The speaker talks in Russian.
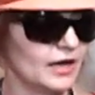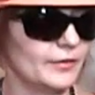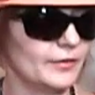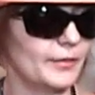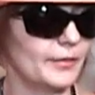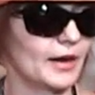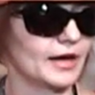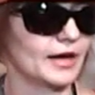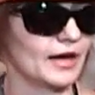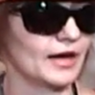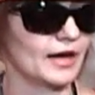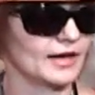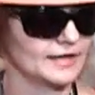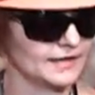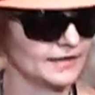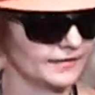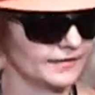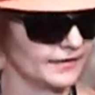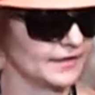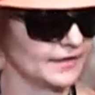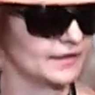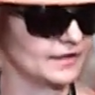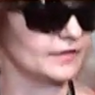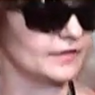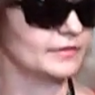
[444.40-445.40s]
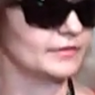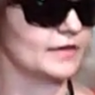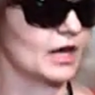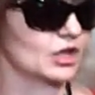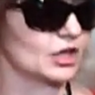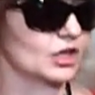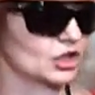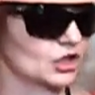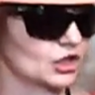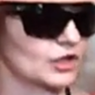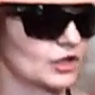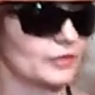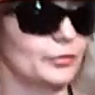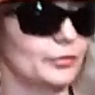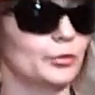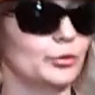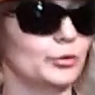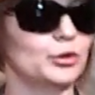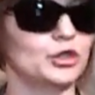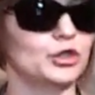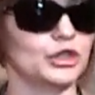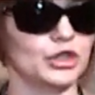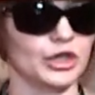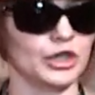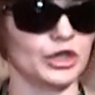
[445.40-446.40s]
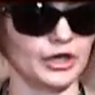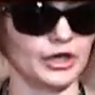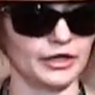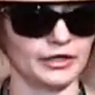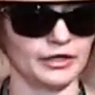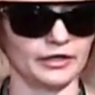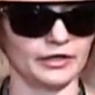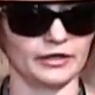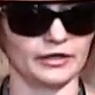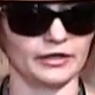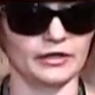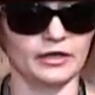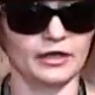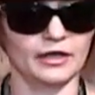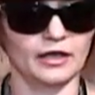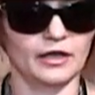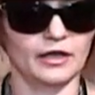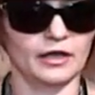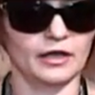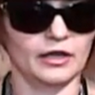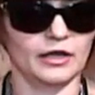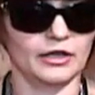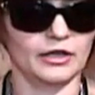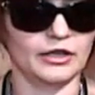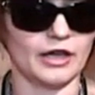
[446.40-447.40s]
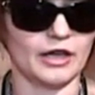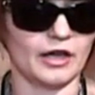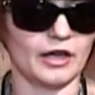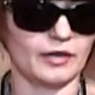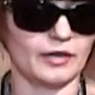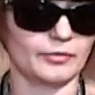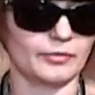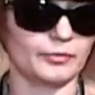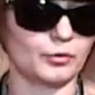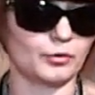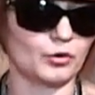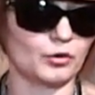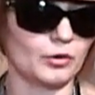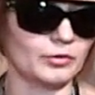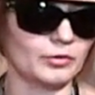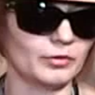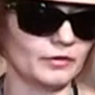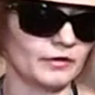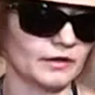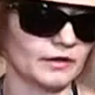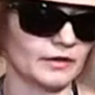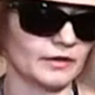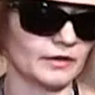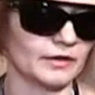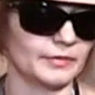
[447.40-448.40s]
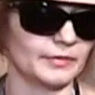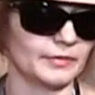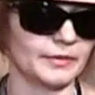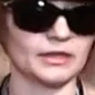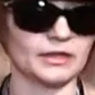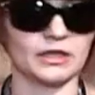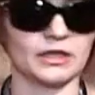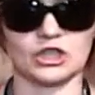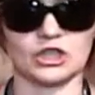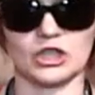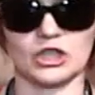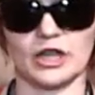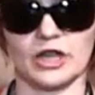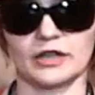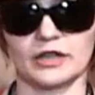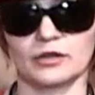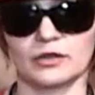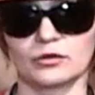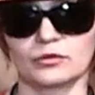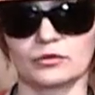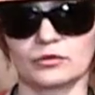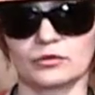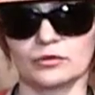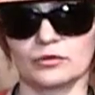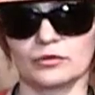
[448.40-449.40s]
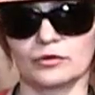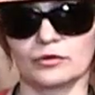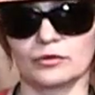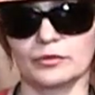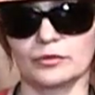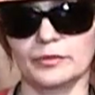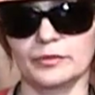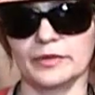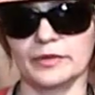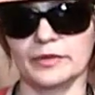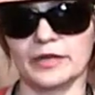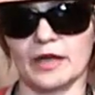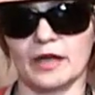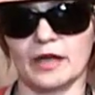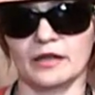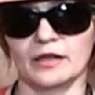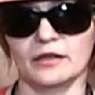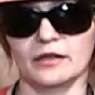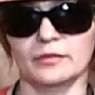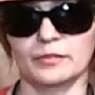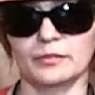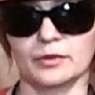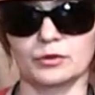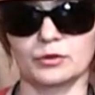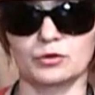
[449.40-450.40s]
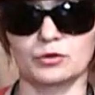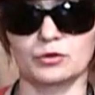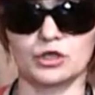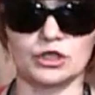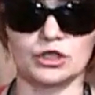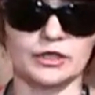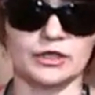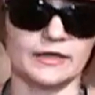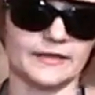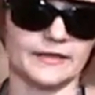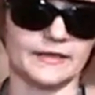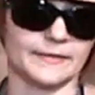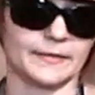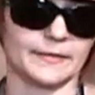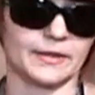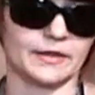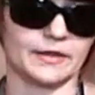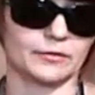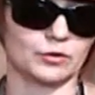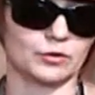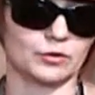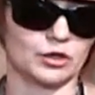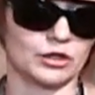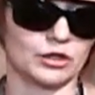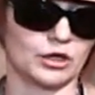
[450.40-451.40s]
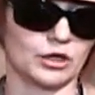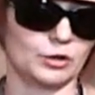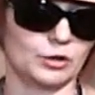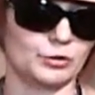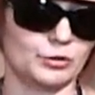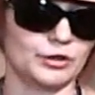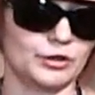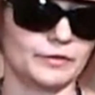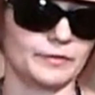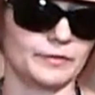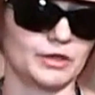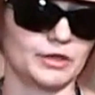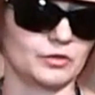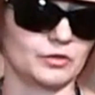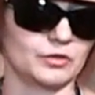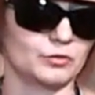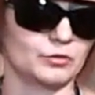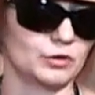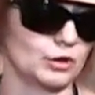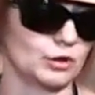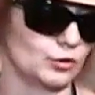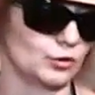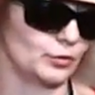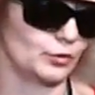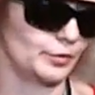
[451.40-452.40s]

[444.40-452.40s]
показывать им наше обучение. Я пробовала приглашать, но у меня не получилось, потому что люди почему-то